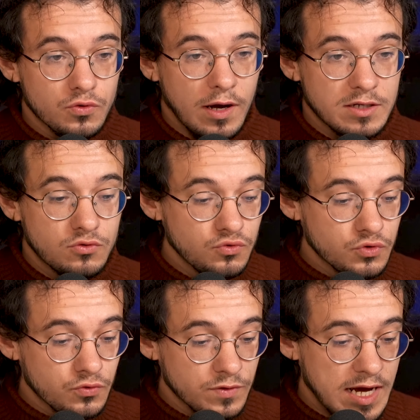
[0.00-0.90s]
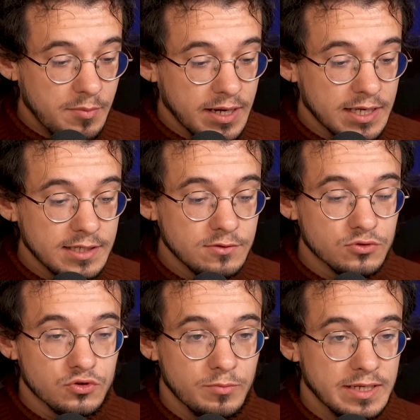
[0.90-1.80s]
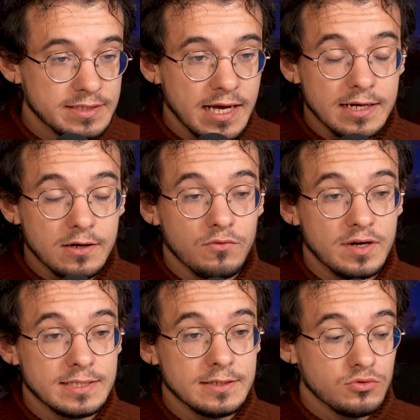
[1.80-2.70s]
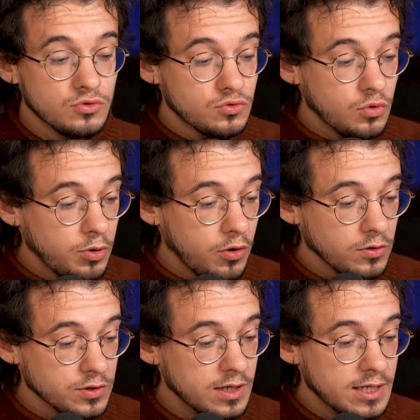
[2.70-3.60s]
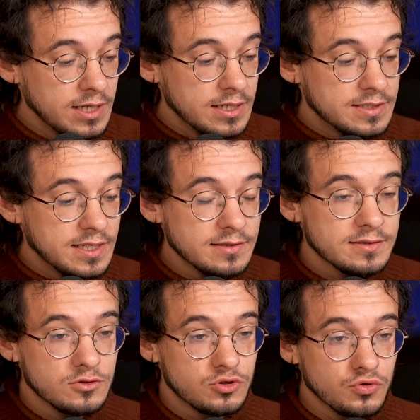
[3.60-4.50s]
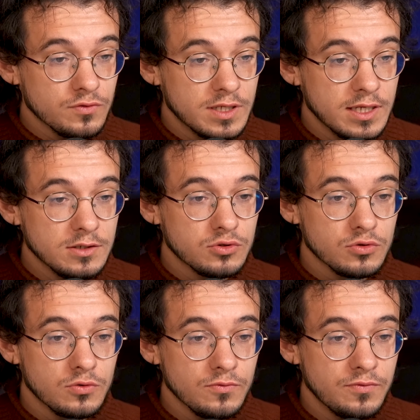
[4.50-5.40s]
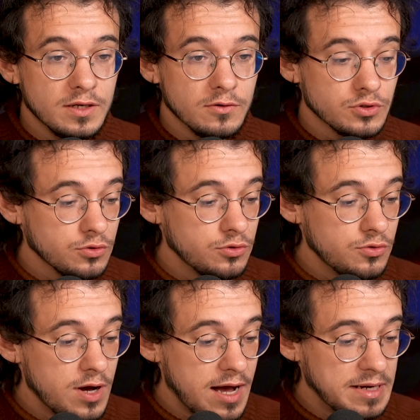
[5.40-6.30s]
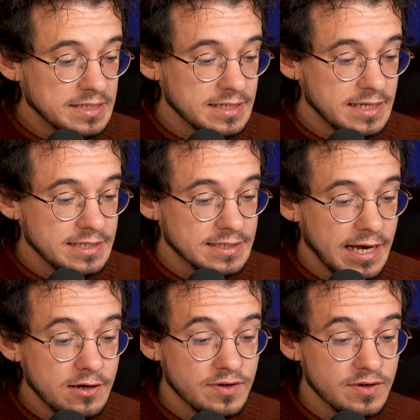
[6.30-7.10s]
avec tout ce qu'on a appris de ce massacre, on va essayer de comprendre cette journée, ce conflit entre le Hamas et Israël.